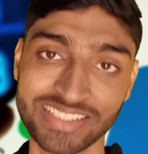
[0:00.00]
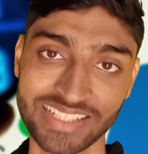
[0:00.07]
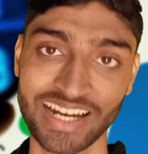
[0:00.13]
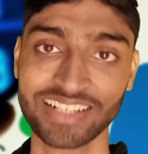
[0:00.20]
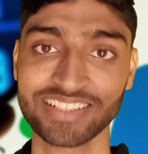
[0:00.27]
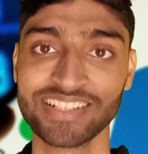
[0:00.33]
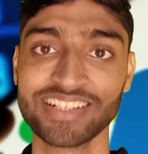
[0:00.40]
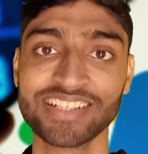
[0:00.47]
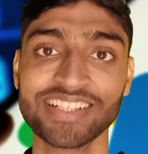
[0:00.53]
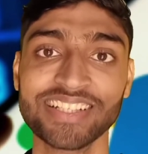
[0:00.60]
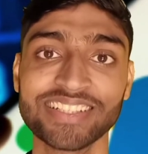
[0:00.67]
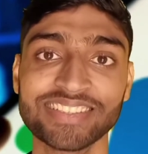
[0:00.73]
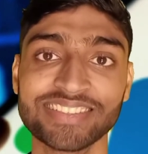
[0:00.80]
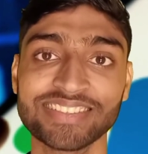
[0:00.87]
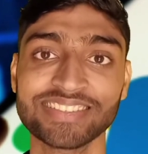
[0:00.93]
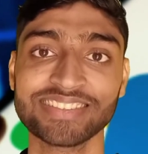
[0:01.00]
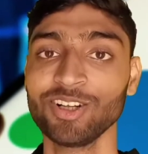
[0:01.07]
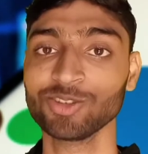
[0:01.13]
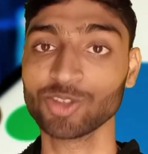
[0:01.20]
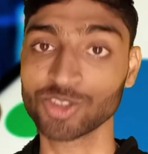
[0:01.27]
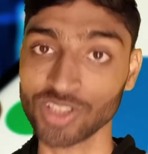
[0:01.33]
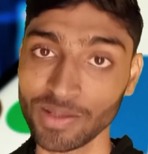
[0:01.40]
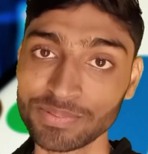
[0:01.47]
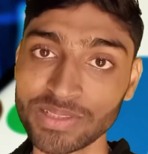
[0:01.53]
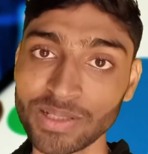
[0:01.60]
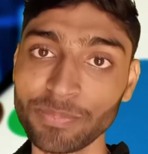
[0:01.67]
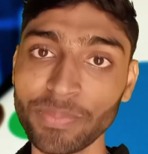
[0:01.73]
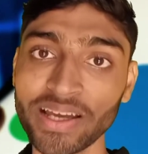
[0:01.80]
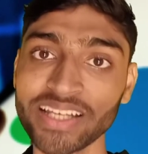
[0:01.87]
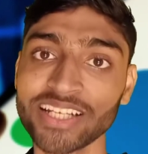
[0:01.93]
स्टार्ट करते हैं तो
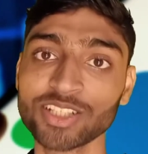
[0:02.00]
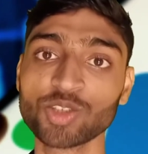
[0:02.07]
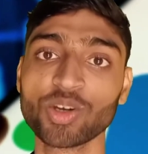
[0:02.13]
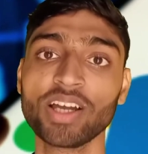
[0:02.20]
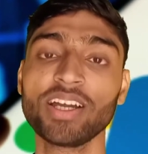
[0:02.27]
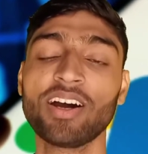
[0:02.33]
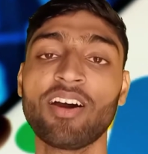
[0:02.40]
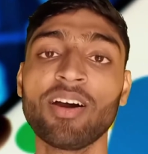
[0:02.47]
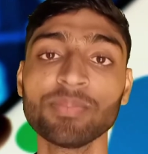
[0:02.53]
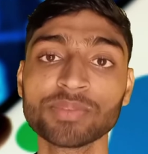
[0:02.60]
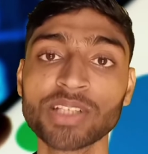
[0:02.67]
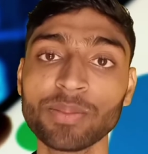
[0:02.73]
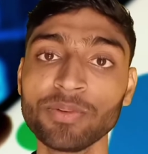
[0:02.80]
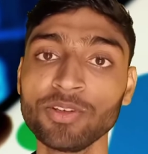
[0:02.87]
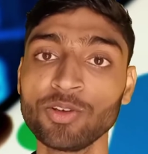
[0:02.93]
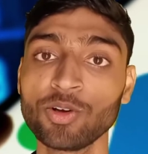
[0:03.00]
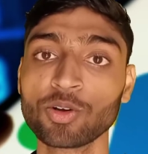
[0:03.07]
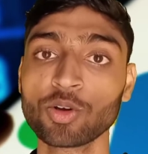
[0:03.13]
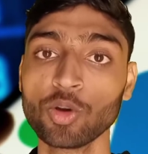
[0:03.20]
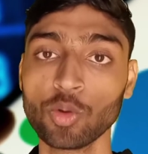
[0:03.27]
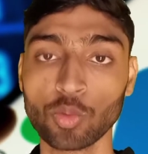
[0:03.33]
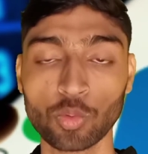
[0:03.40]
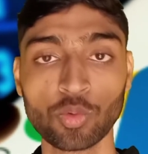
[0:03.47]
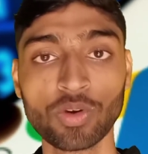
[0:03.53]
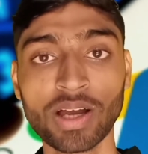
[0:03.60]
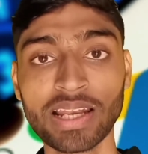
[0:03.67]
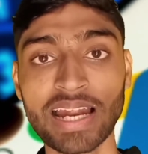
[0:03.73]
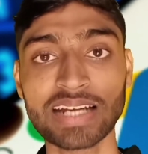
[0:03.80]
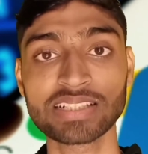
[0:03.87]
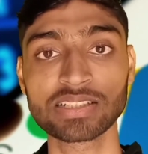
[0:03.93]
सबसे पहले जो है हम सभी लोग
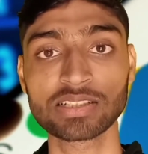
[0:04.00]
गूगल